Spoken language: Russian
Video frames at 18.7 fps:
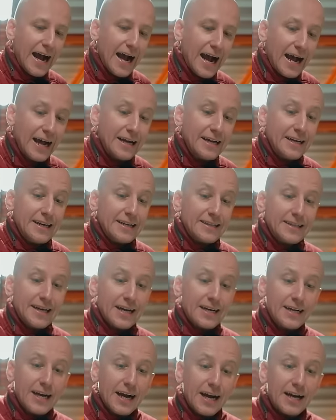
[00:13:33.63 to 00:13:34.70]
а
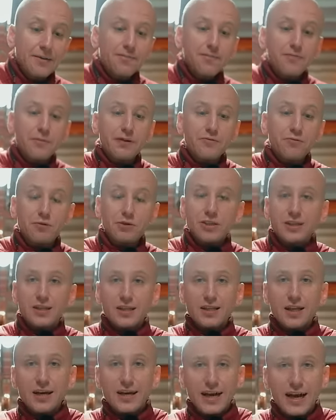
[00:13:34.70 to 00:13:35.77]
нагар приводит
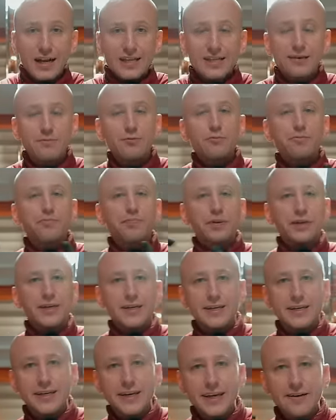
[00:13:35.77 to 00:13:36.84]
к локальному
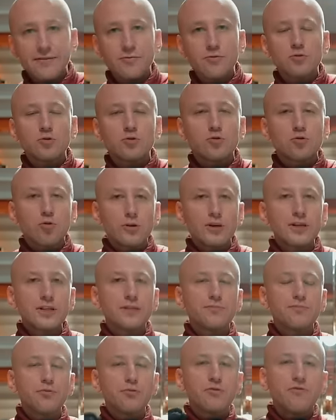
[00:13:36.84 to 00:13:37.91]
перегреву, то
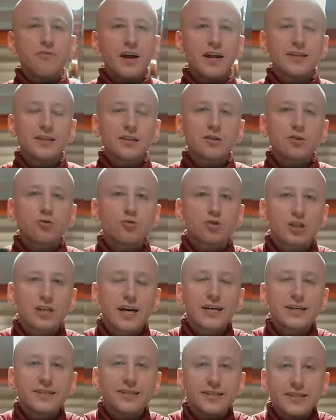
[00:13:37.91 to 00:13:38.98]
есть буквально
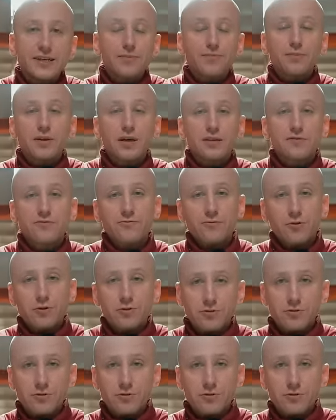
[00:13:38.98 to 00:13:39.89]
нарушает теплоотвод.